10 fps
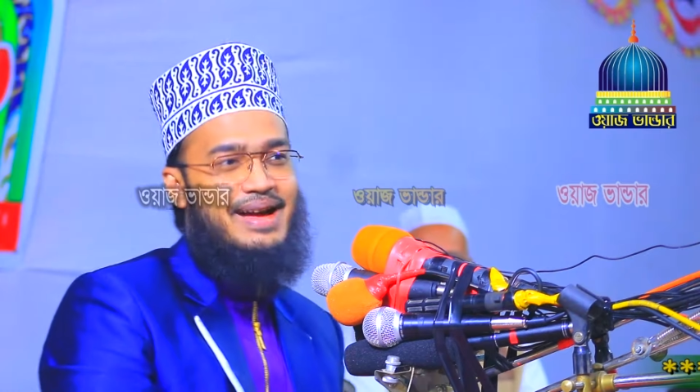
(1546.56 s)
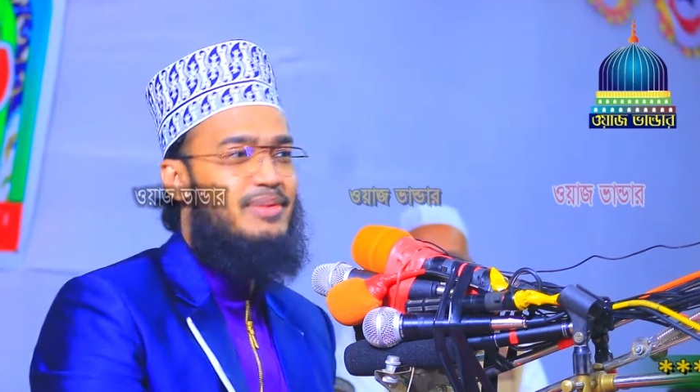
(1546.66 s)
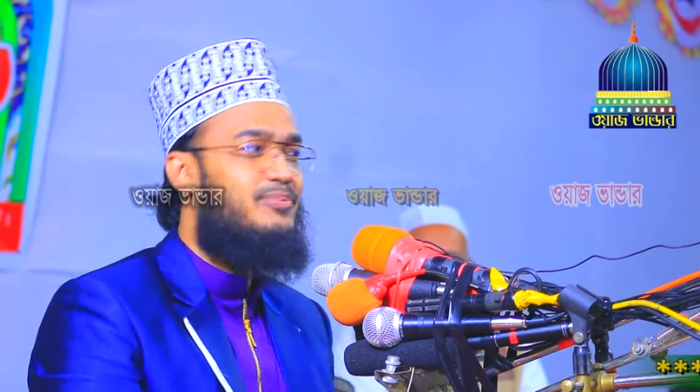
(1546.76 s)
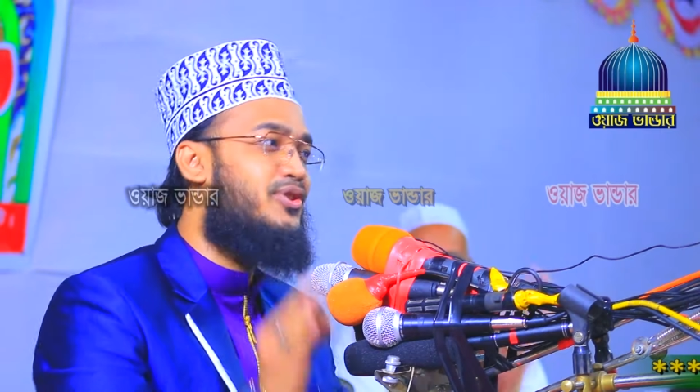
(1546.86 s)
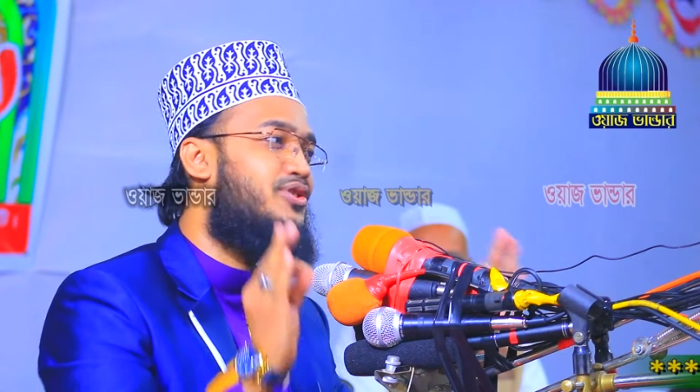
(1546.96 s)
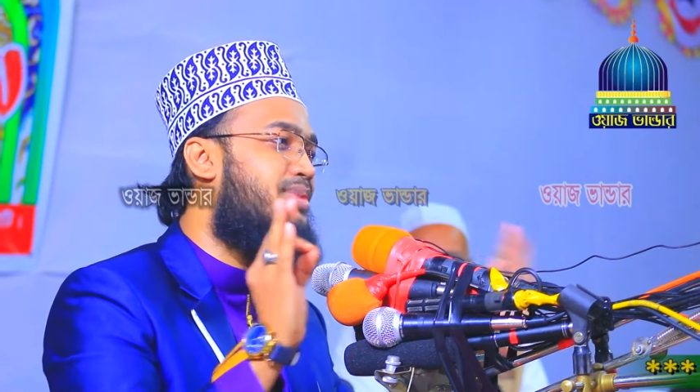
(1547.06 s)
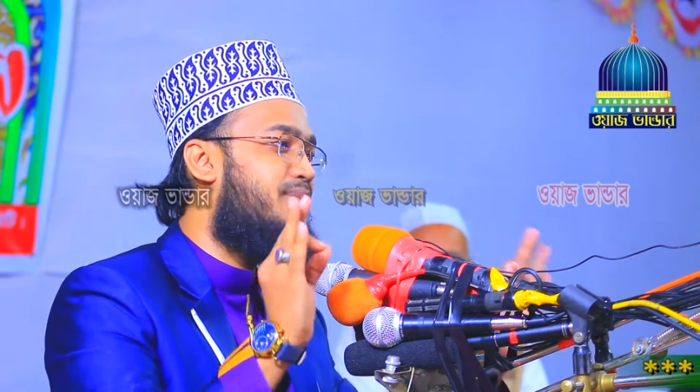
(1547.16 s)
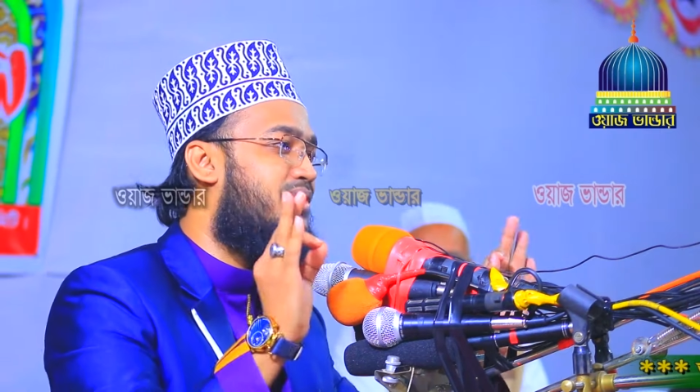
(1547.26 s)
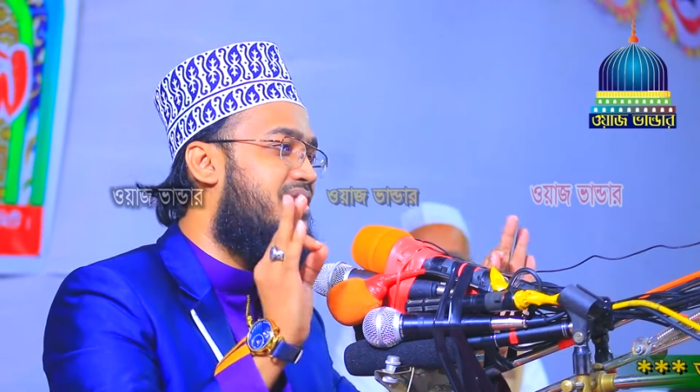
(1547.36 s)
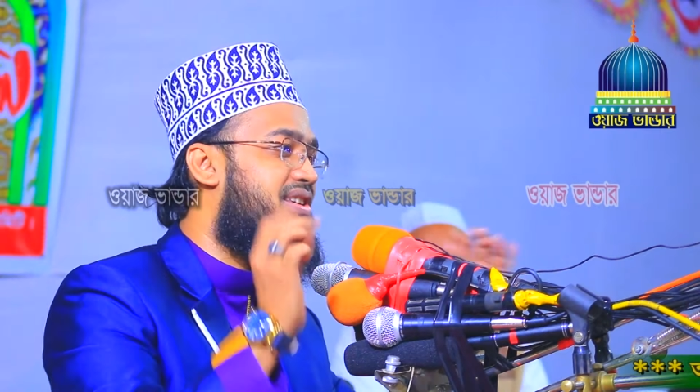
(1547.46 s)
আমি প্রথমে
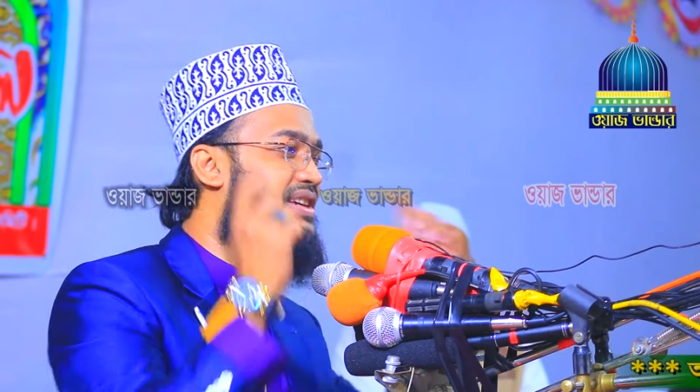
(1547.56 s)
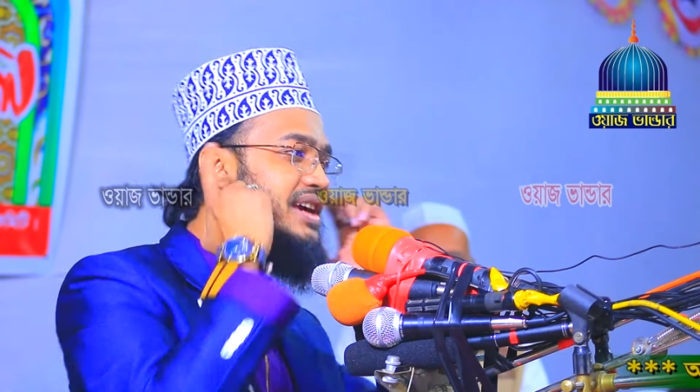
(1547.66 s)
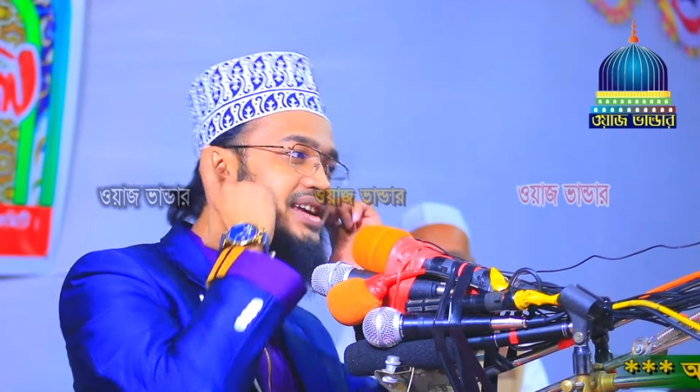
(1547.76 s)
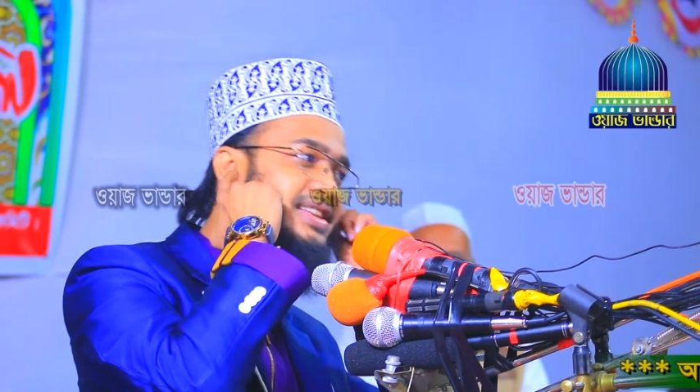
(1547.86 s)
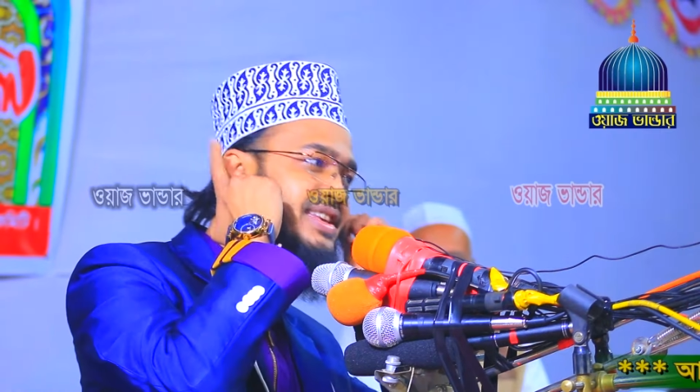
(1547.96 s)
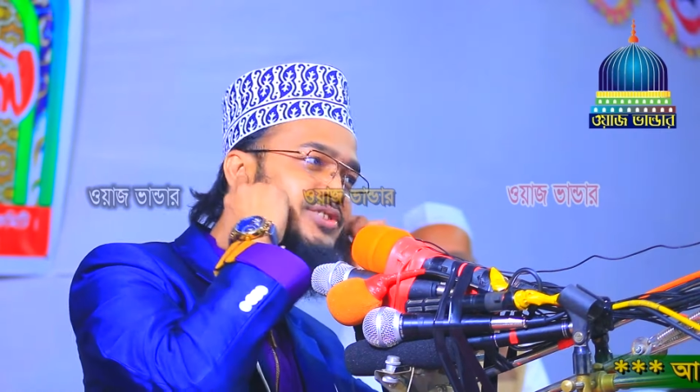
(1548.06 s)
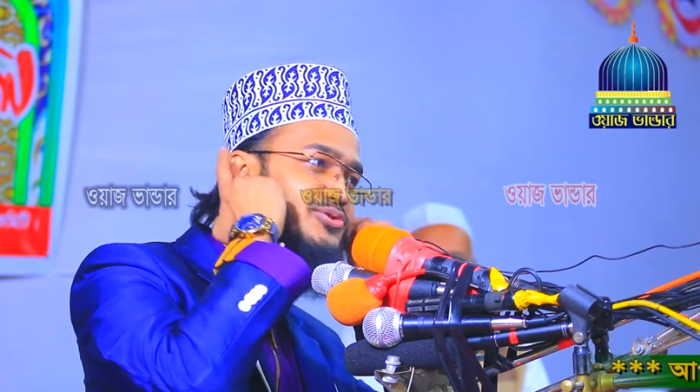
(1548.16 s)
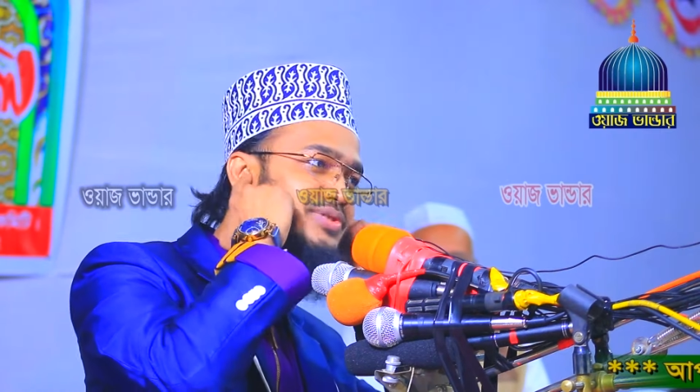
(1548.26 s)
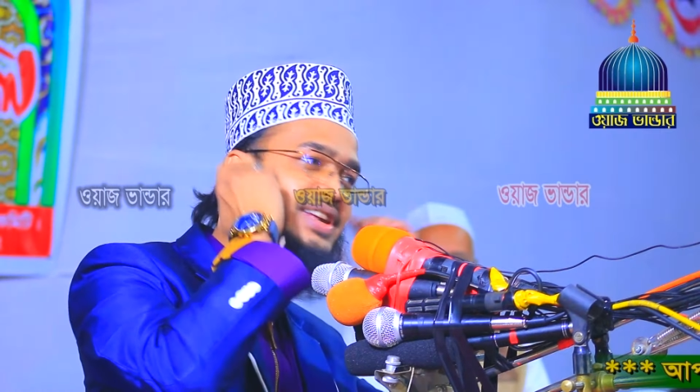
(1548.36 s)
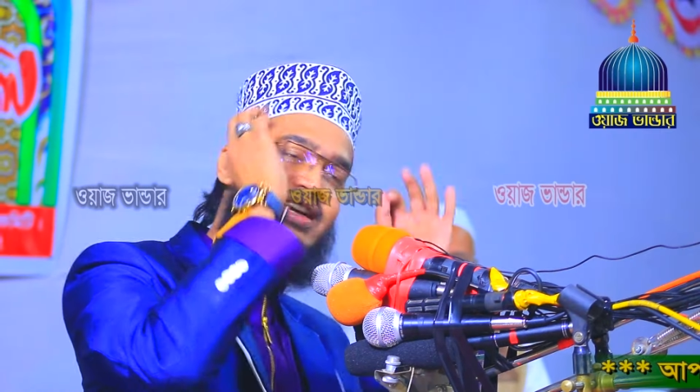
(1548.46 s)
বলেছি এটা দিয়ে
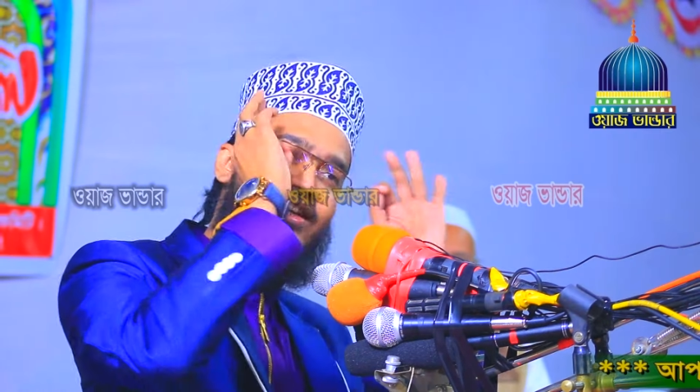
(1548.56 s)
শুনলে